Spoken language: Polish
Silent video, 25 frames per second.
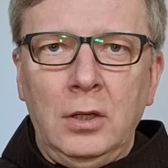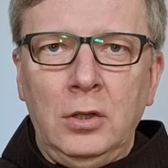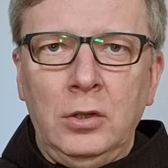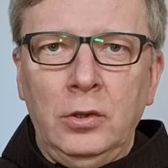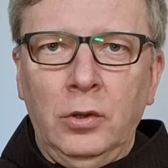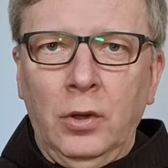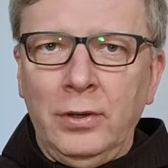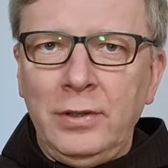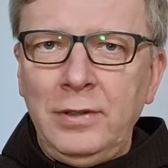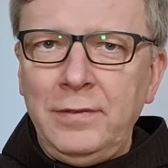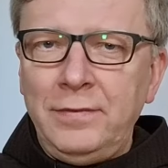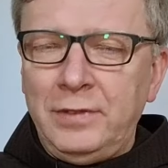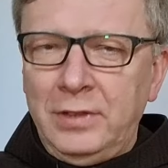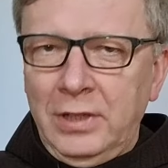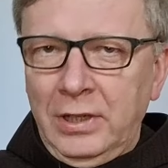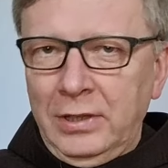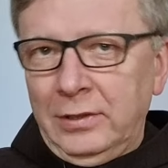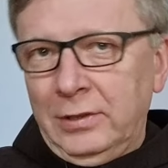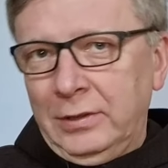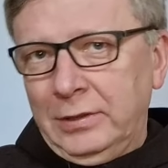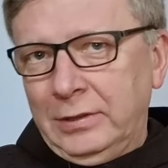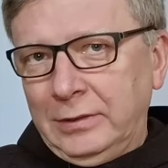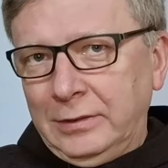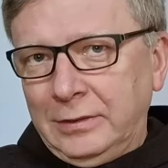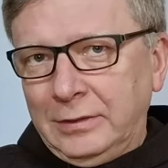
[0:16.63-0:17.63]
No i
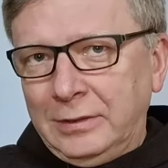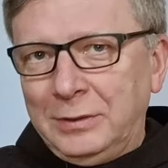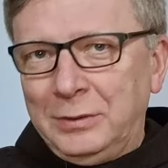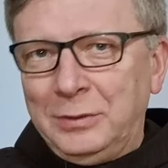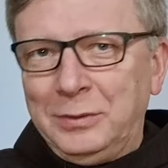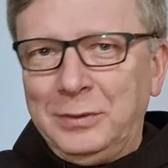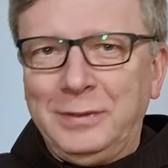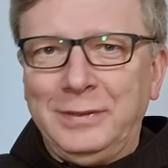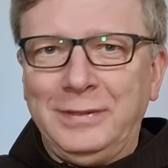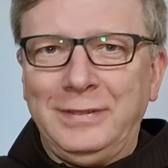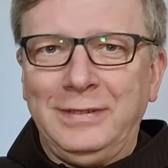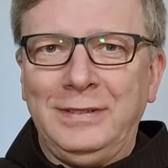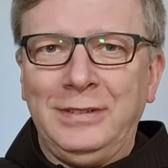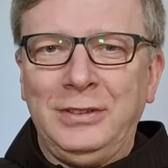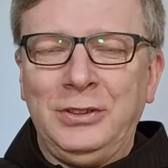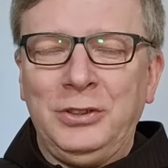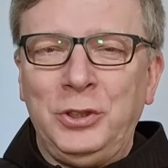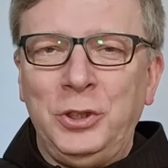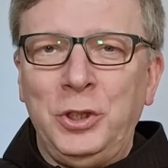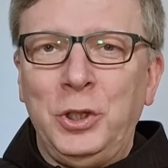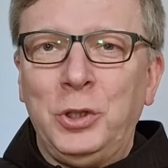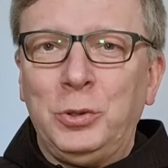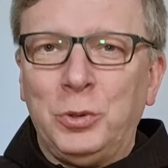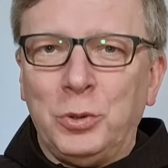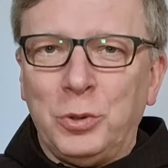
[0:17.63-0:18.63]
wtedy e,
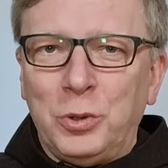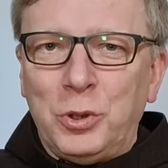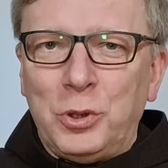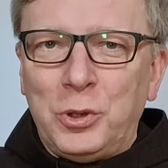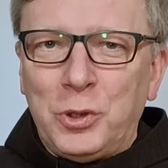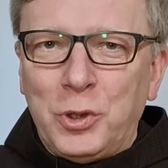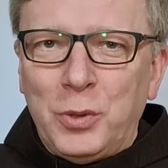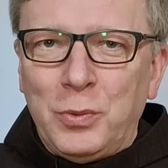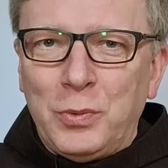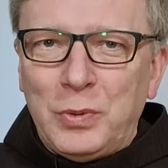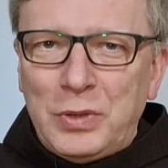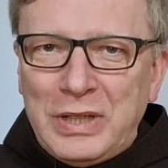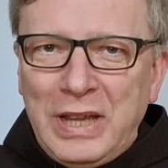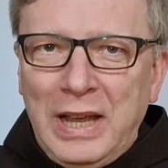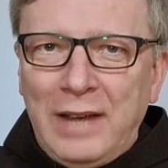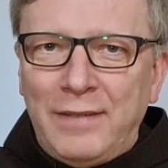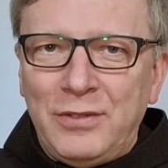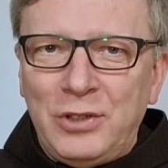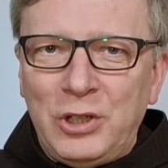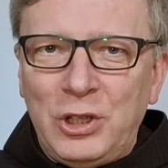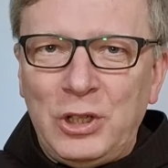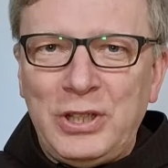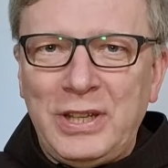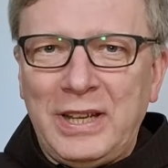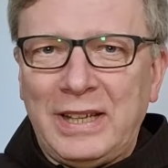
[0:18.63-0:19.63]
ci, którzy chcą
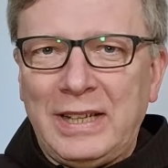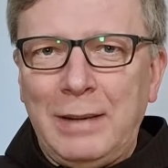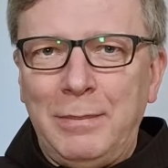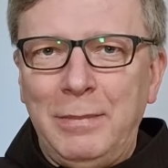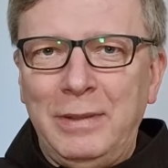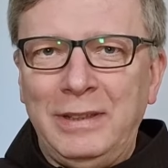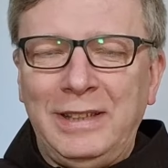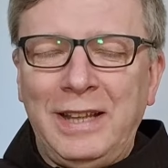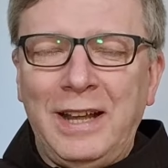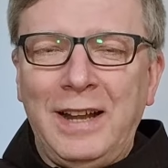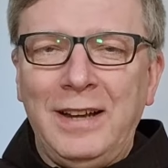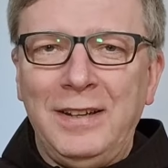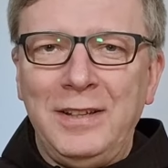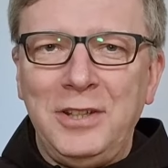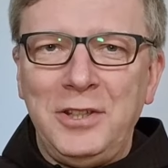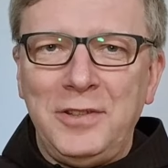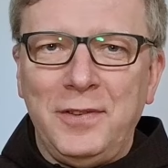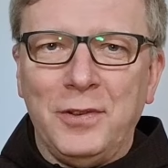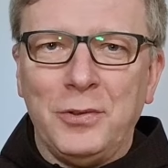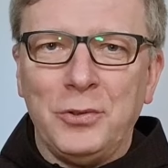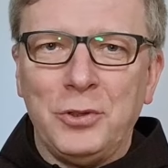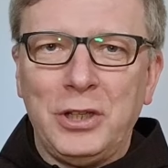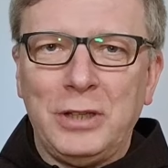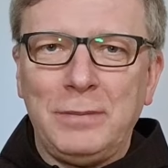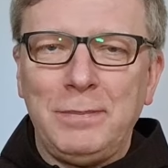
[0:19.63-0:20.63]
zawrzeć sakramentalny
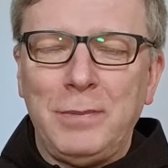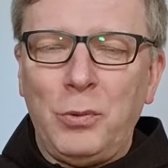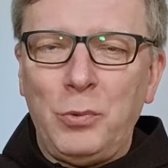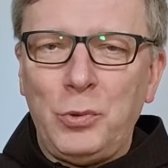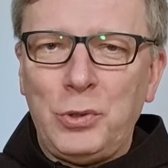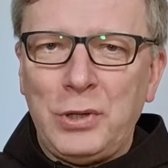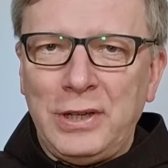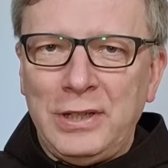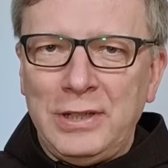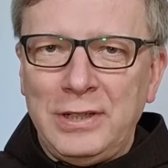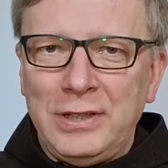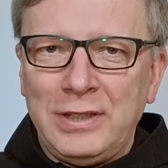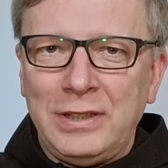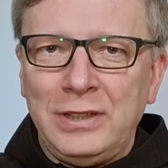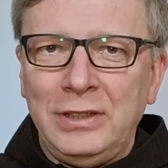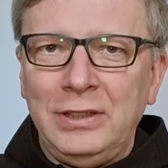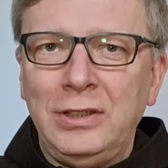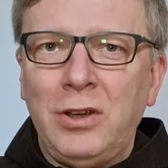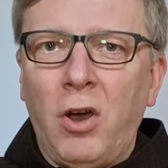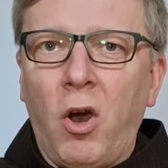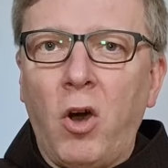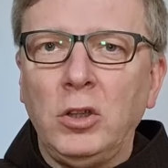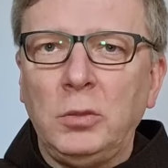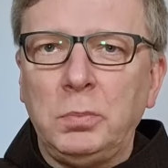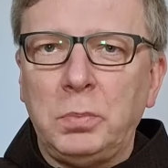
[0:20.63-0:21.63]
związek
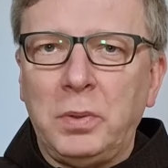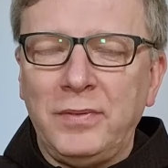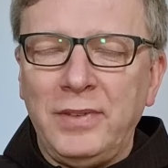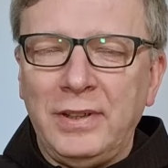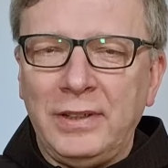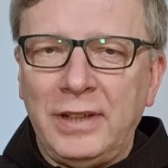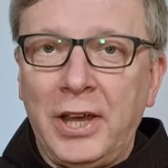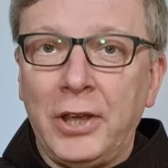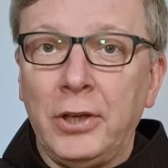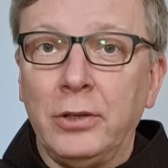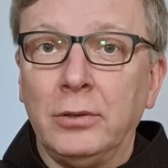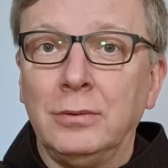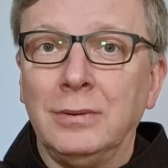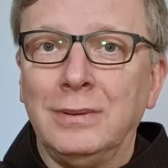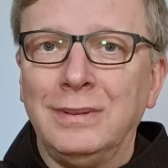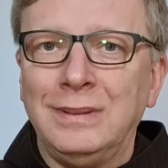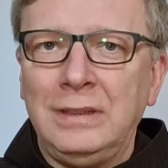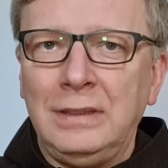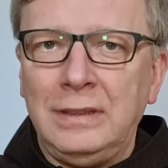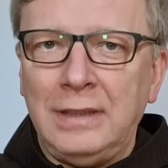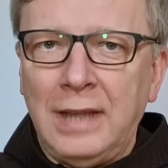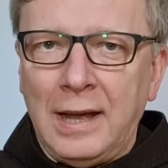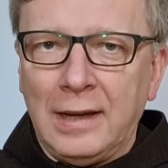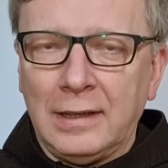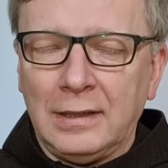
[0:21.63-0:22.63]
małżeński, odpowiadają
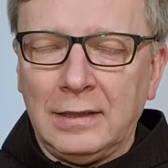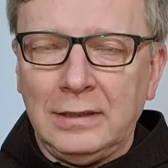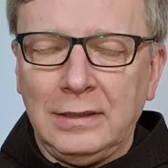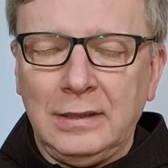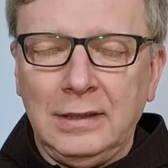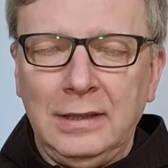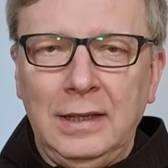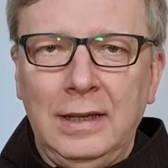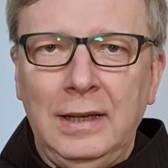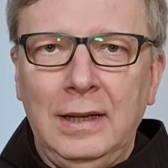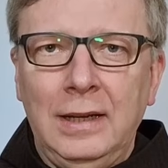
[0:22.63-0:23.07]
tak.